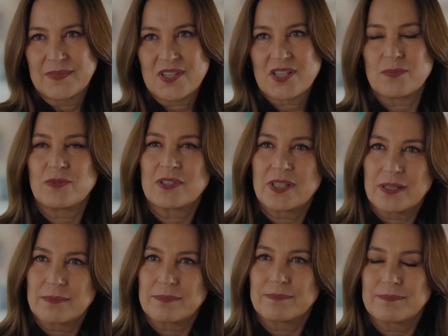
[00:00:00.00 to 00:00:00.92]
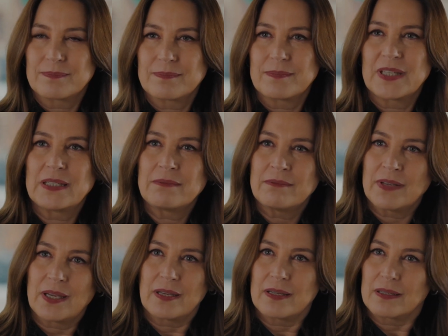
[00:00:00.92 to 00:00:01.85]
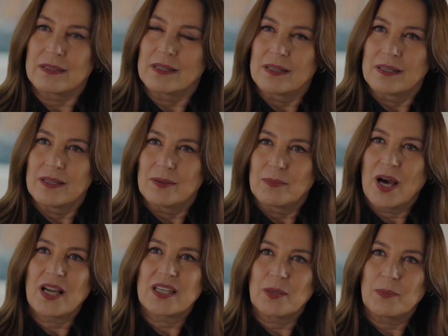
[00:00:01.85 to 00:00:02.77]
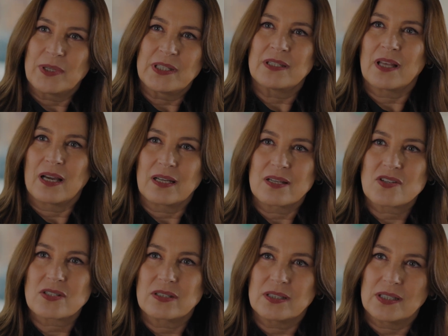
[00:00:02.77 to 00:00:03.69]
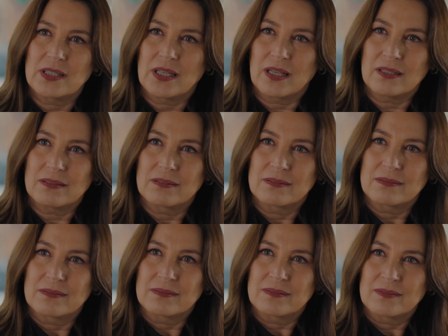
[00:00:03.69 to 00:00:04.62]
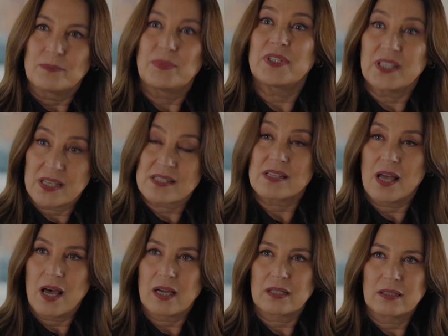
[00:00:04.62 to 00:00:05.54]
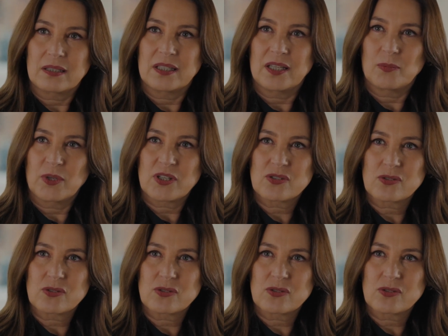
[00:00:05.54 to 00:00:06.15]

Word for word: Şimdi de benim ve mahkemenin aracılığıyla bir kez daha haklarını yemek